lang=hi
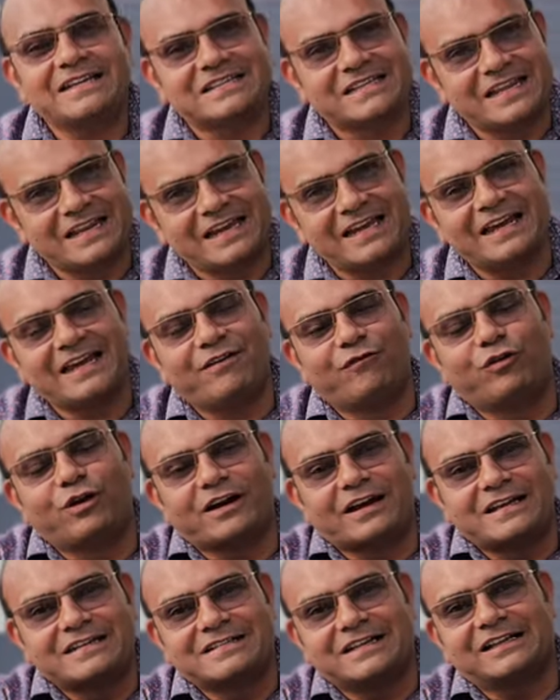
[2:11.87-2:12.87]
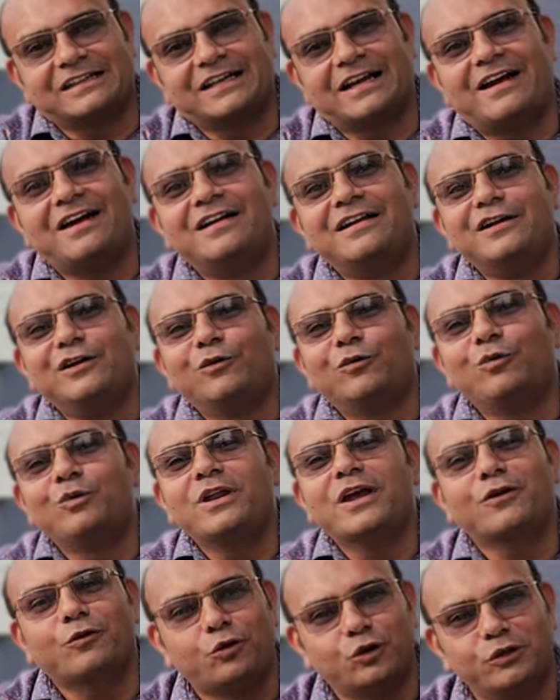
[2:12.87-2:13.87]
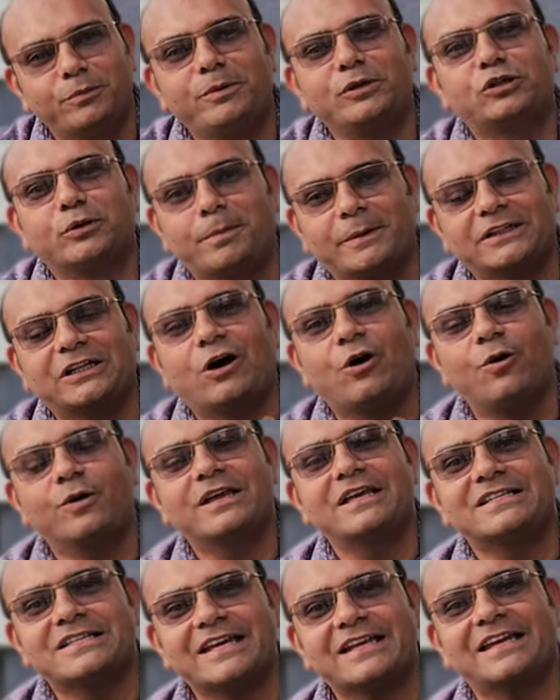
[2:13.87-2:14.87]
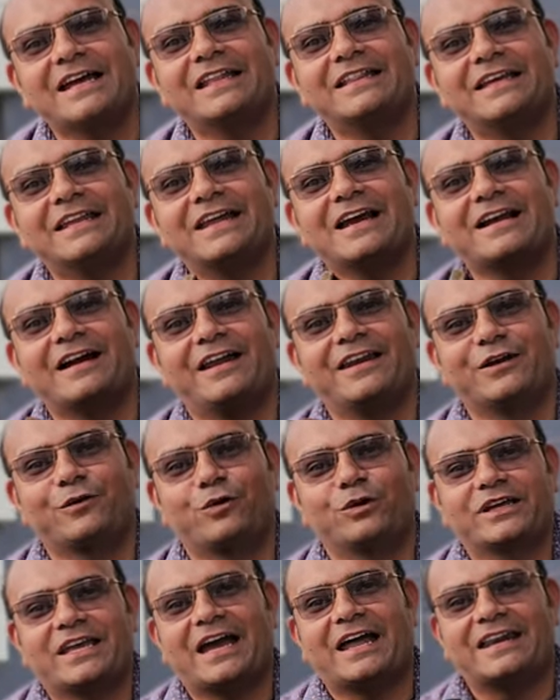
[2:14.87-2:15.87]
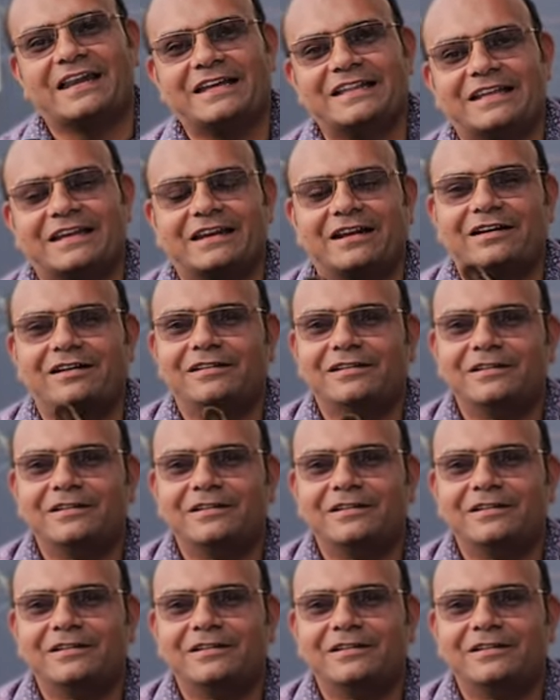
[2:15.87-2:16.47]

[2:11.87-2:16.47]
इसलिए वो रीज़न था उन्हें खुद भी तो पता हो कि इसे क्या देना है खाने को क्या नहीं देना